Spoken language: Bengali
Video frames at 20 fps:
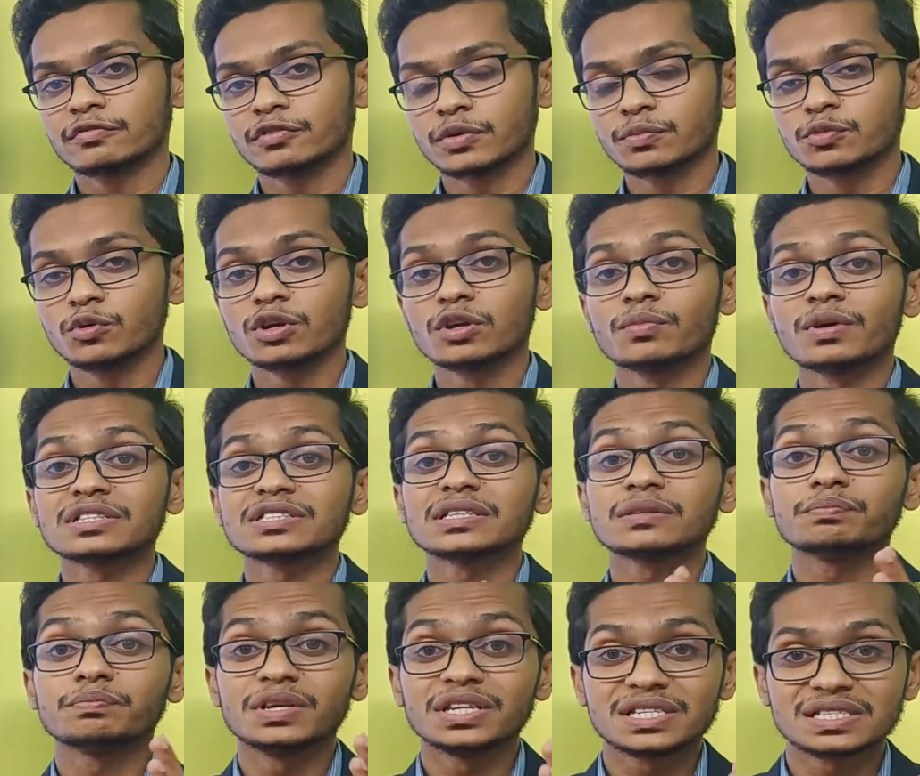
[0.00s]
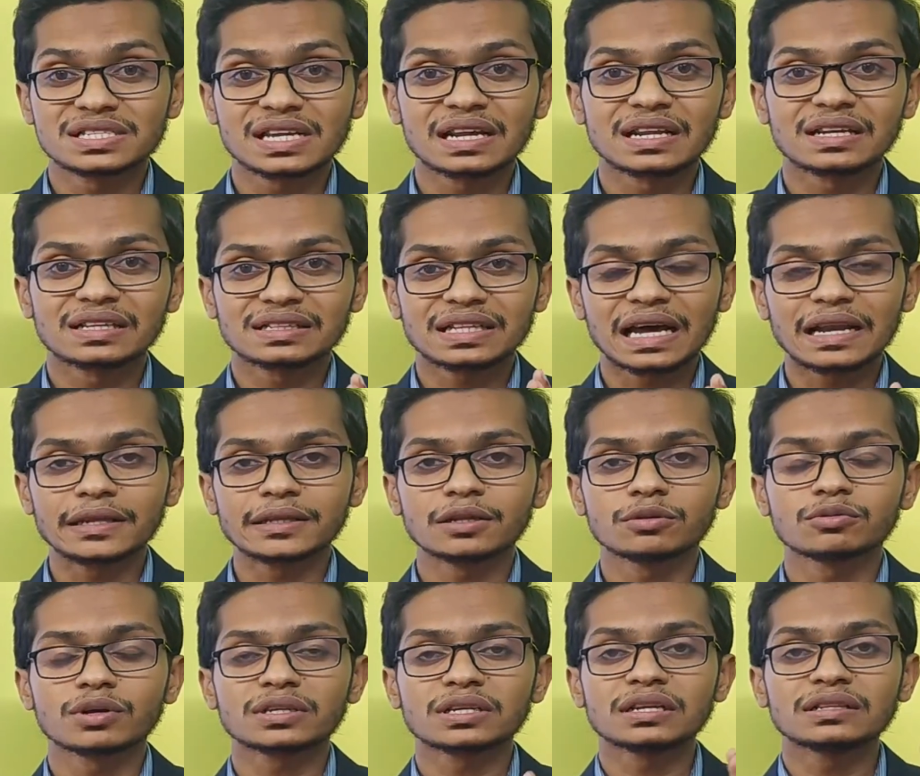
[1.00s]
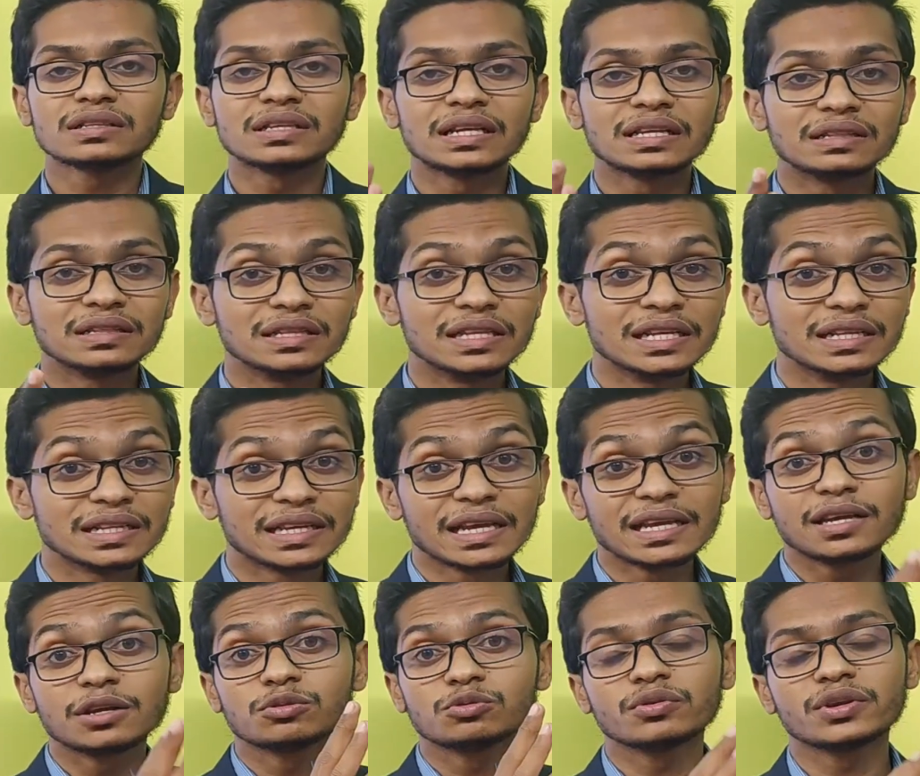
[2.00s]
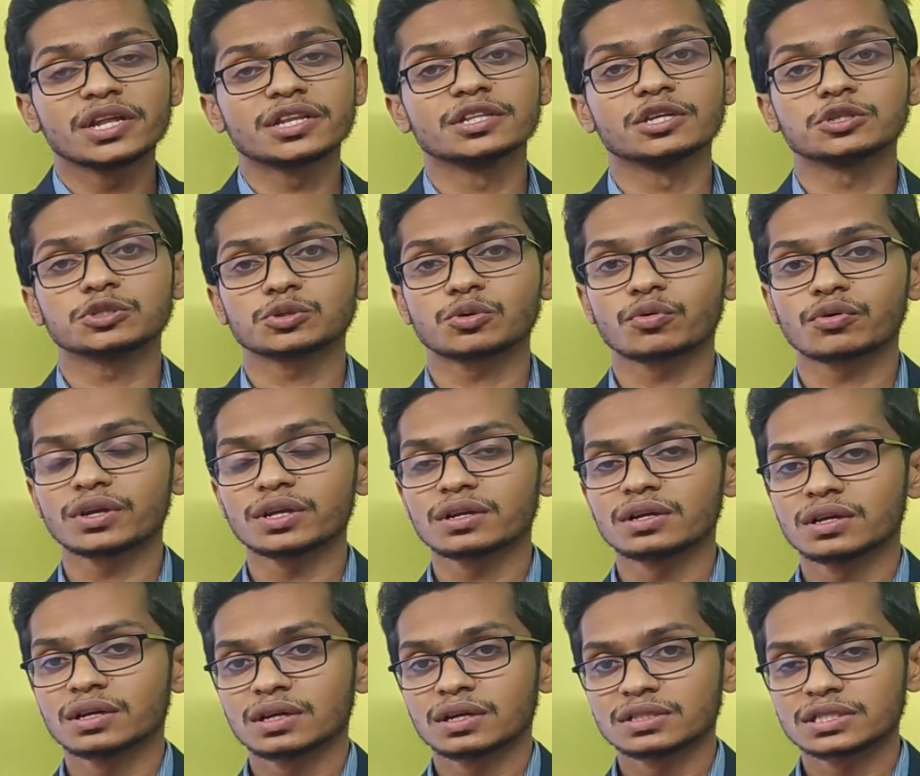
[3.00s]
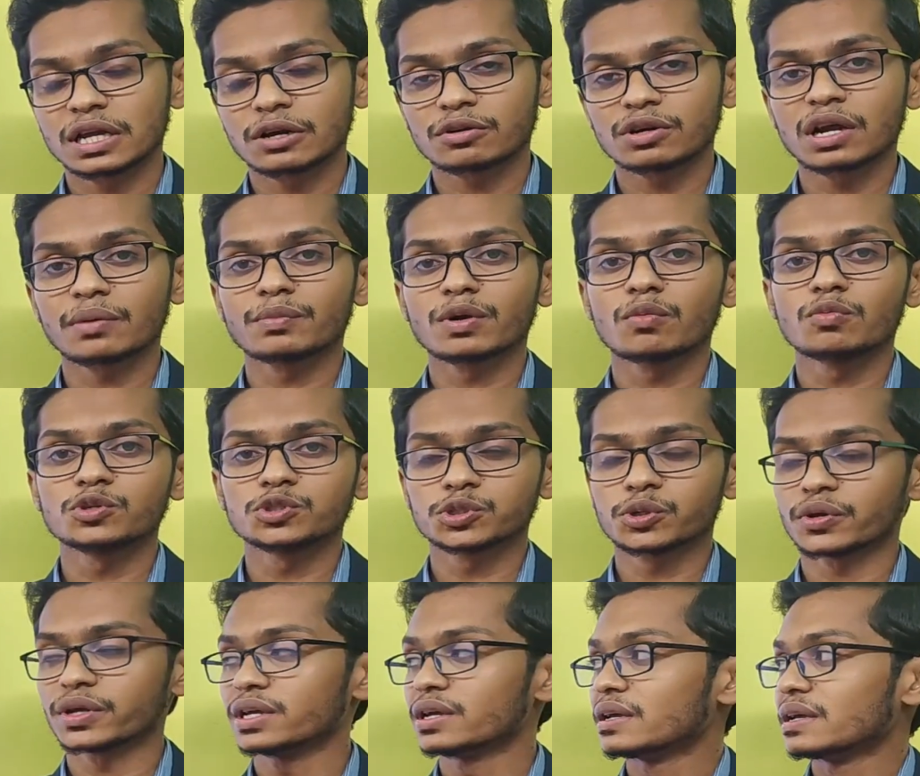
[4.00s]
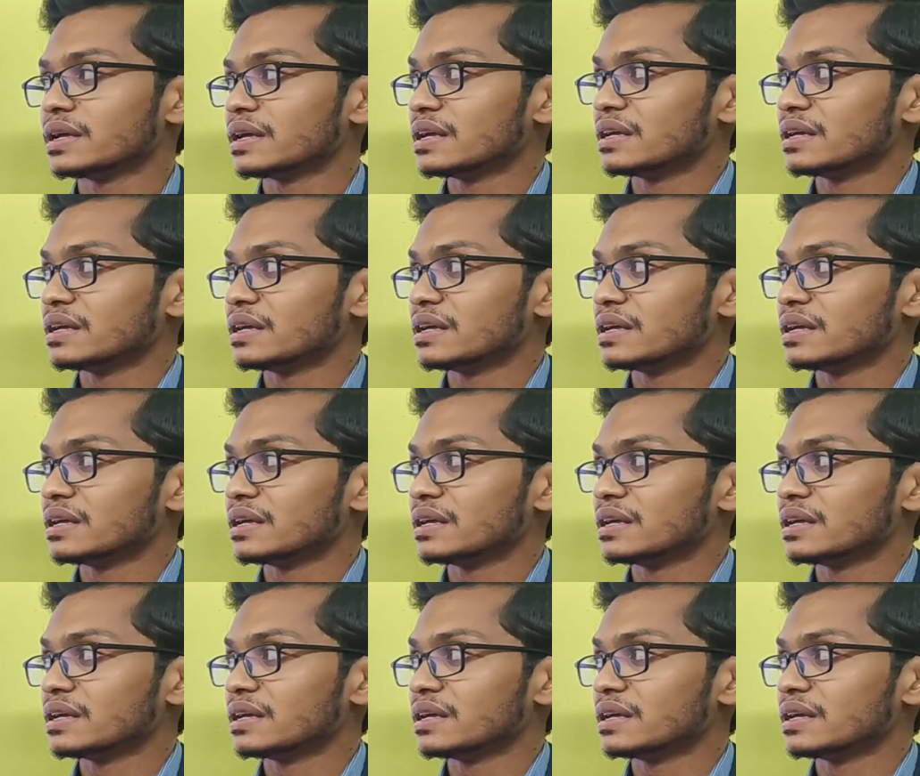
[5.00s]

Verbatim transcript: ফেব্রুয়ারি মাসের বিশ তারিখ তারিখ কিন্তু একটা দিনকেই কিন্তু নির্দেশ করে যার কারণে আমরা অবশ্যই